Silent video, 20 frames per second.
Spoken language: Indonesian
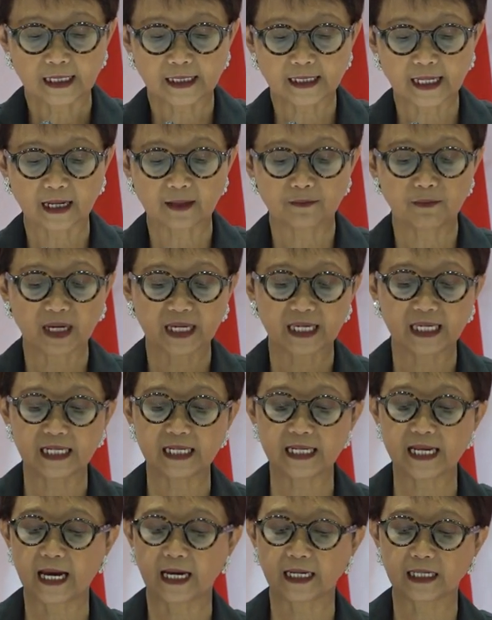dan
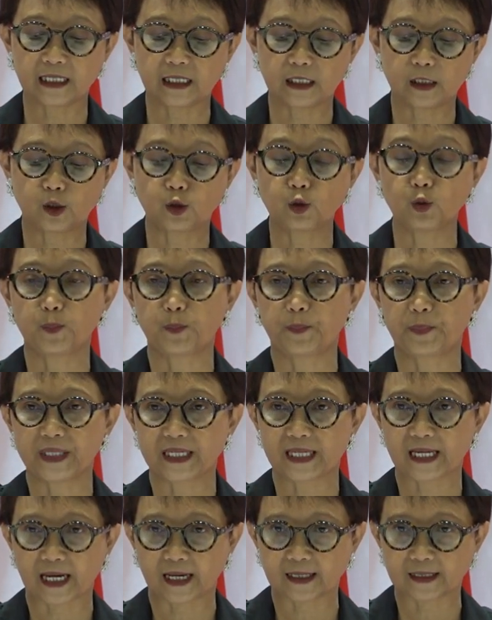menghindari
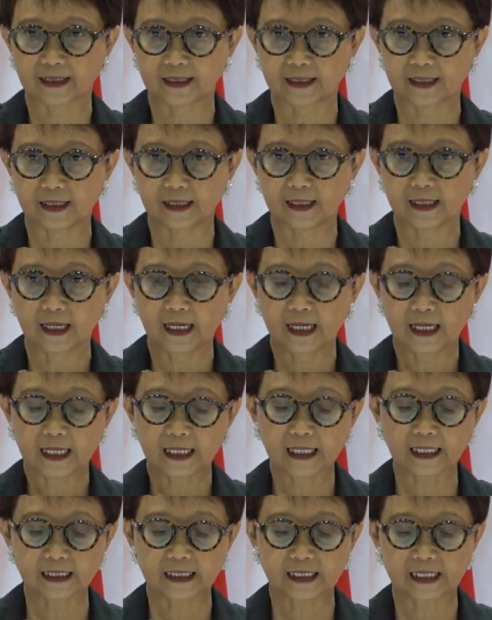duplikasi
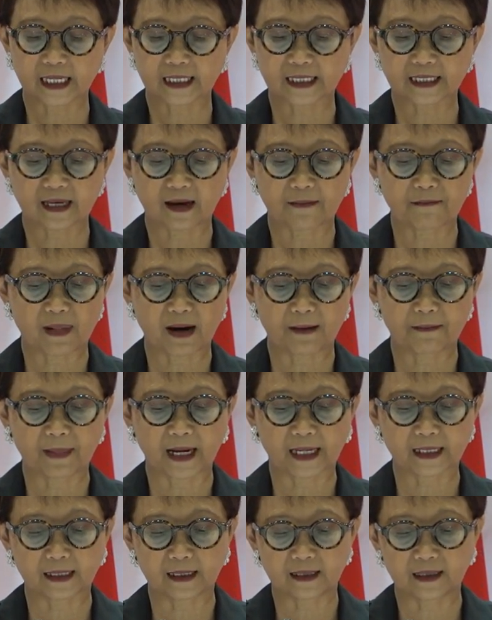kerjasama
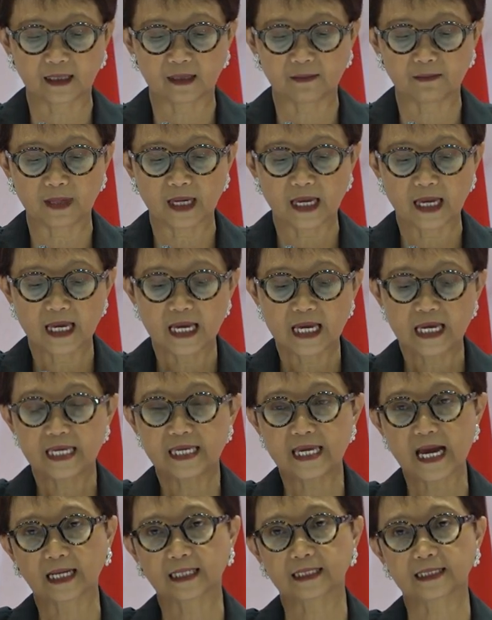maritim
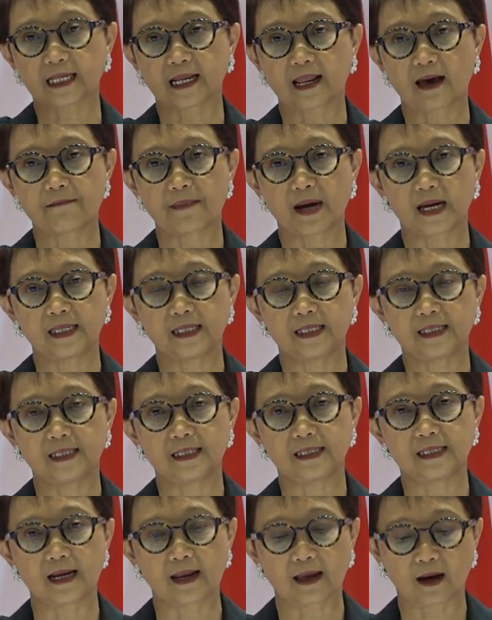yang selama ini
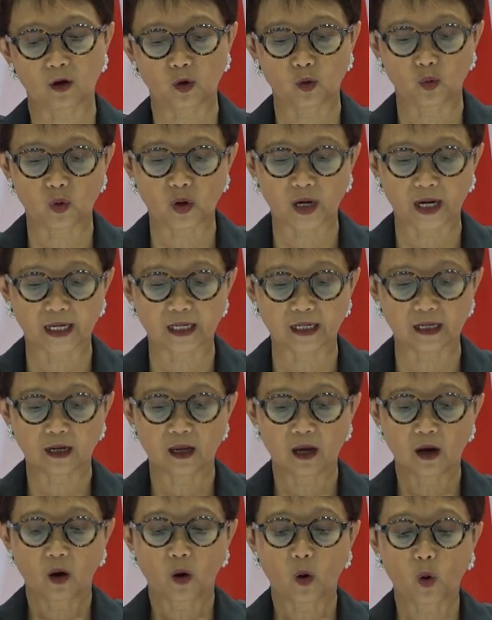dilakukan
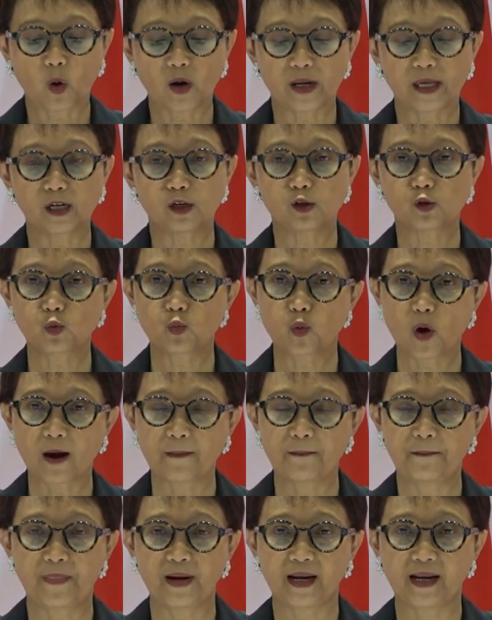oleh
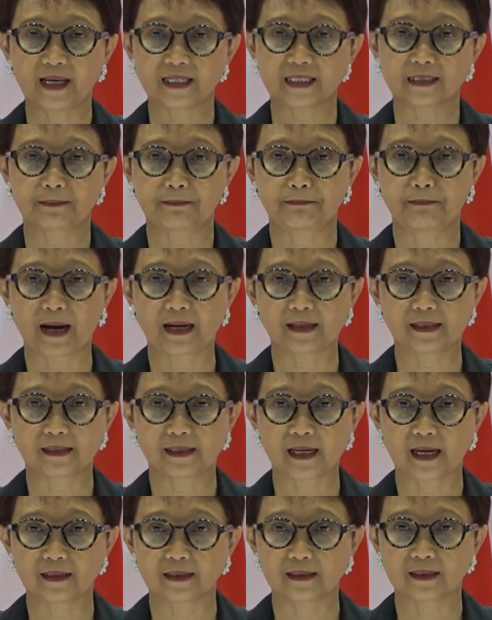12
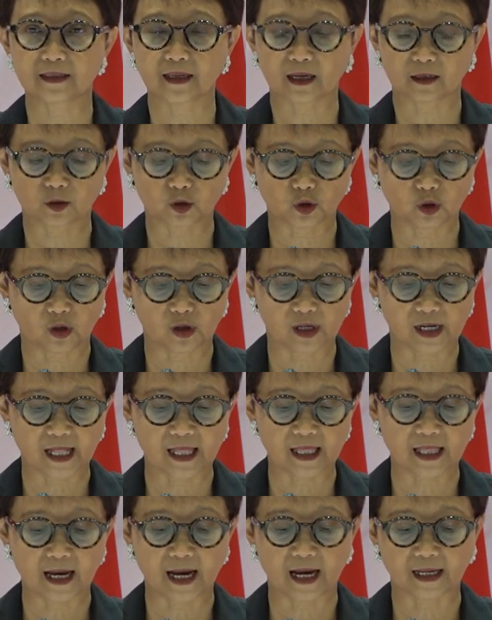badan
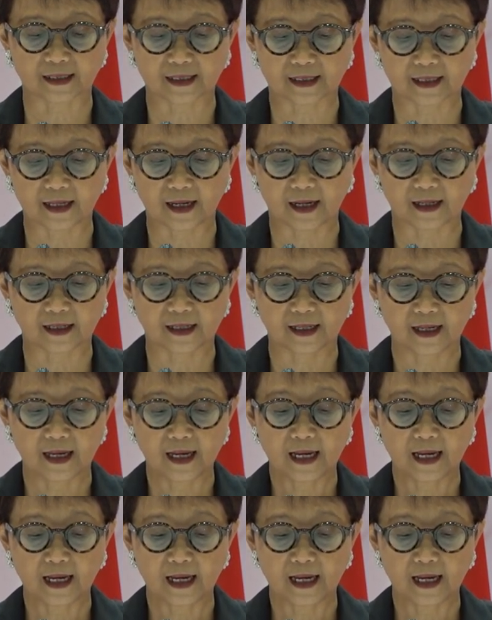sektoral ASEAN